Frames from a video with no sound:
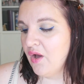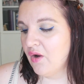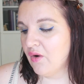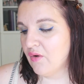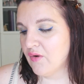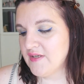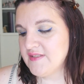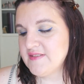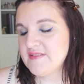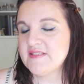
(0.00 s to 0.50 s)

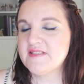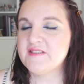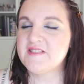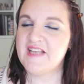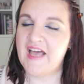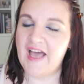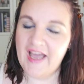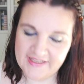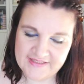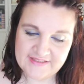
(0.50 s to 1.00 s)
Und das,
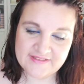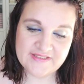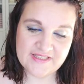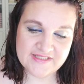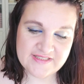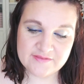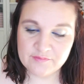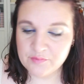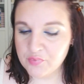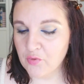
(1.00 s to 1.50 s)
ein,
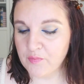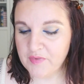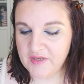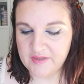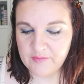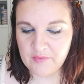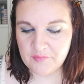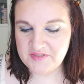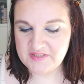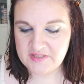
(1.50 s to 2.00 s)
das ist ein
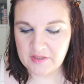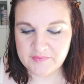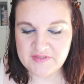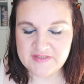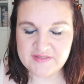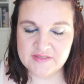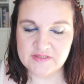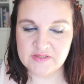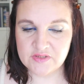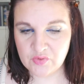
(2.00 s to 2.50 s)
Problem, aber ich glaube,
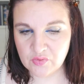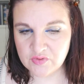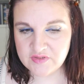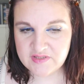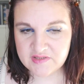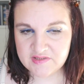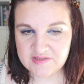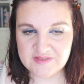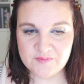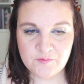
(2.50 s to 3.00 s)
das ist ein
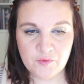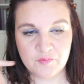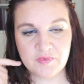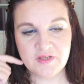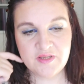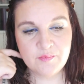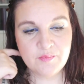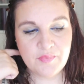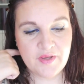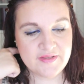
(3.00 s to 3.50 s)
grundsätzliches
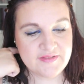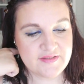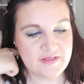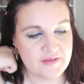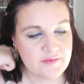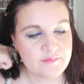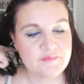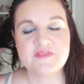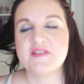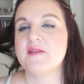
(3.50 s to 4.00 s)
Problem bei
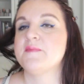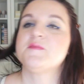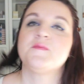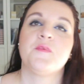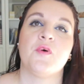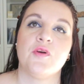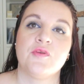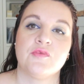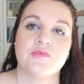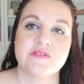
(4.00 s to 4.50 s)
ähm,
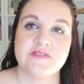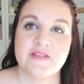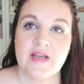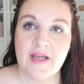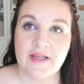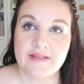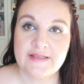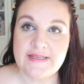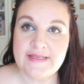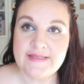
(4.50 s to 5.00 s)

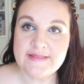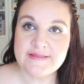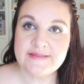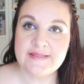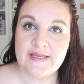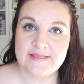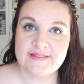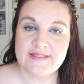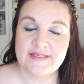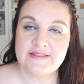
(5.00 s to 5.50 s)
Selbstbräunungssachen, ist
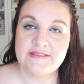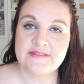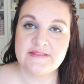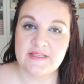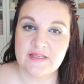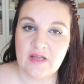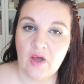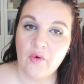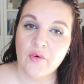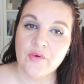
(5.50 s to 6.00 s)
tatsächlich
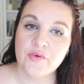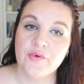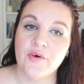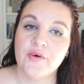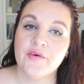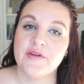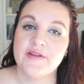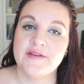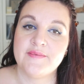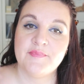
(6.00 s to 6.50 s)
dann auch
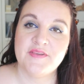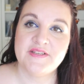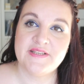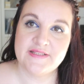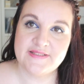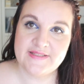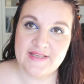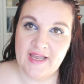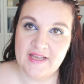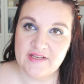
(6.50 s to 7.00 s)
noch in, mit
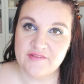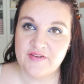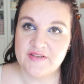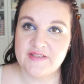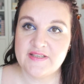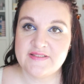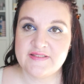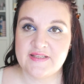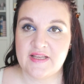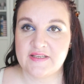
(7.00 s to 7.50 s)
der Zeit, wenn
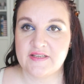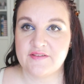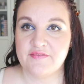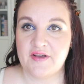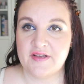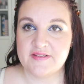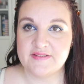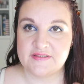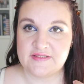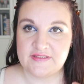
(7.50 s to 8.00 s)
das dann
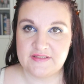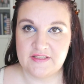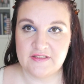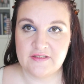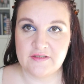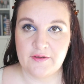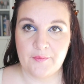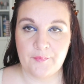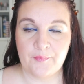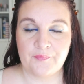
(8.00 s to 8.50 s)
quasi,
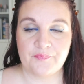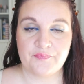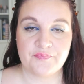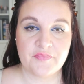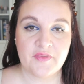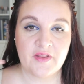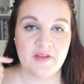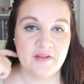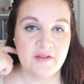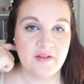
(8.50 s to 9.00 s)
ähm,
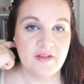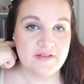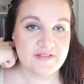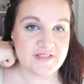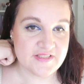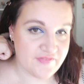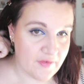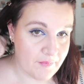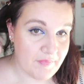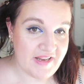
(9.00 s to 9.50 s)

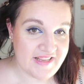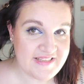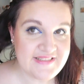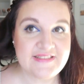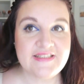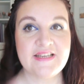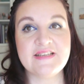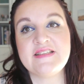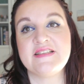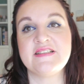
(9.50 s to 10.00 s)
das
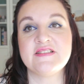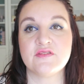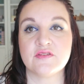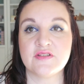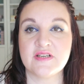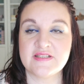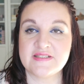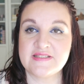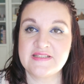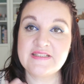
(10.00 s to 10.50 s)
verblässt ja nicht,
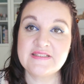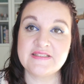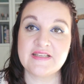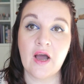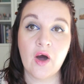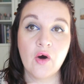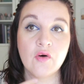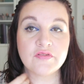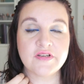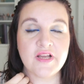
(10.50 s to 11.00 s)
sondern das liegt
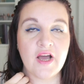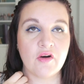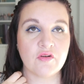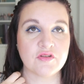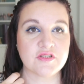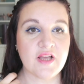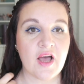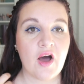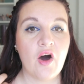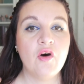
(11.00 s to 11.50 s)
ja auf der
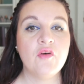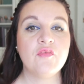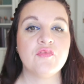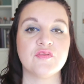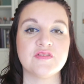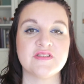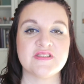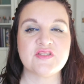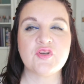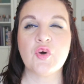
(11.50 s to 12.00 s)
Haut drauf
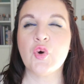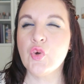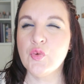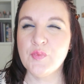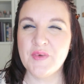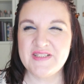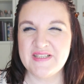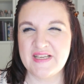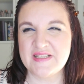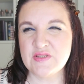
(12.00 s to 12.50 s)
und das
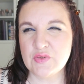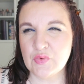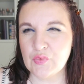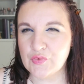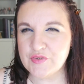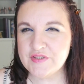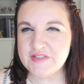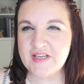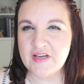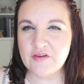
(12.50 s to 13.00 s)
krümelt dann so
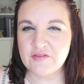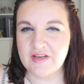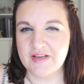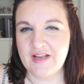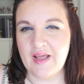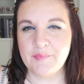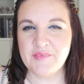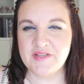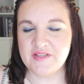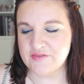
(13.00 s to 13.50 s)
runter und
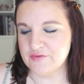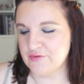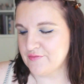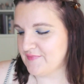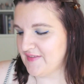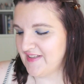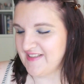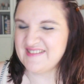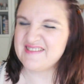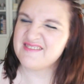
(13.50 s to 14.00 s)
dann habt ihr so...
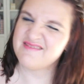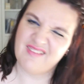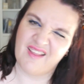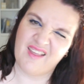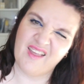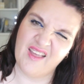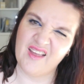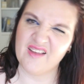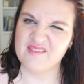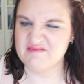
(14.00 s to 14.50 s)
Äh,
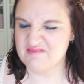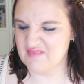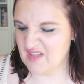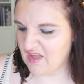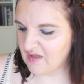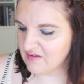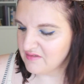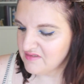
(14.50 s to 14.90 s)
äh, äh.